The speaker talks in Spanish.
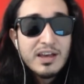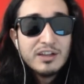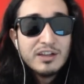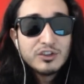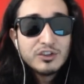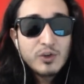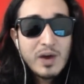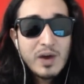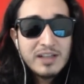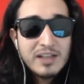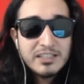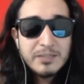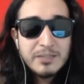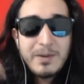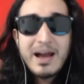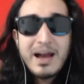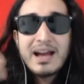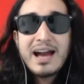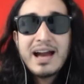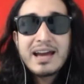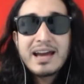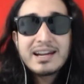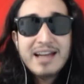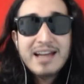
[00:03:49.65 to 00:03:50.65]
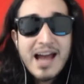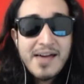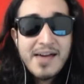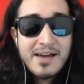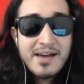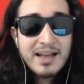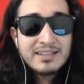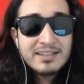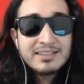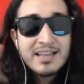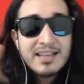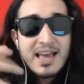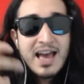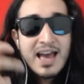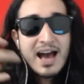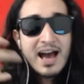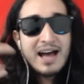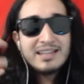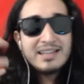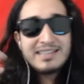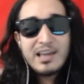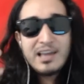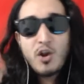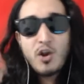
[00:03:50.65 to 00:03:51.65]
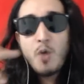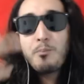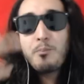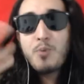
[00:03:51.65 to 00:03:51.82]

todas iban cargadas hacia lo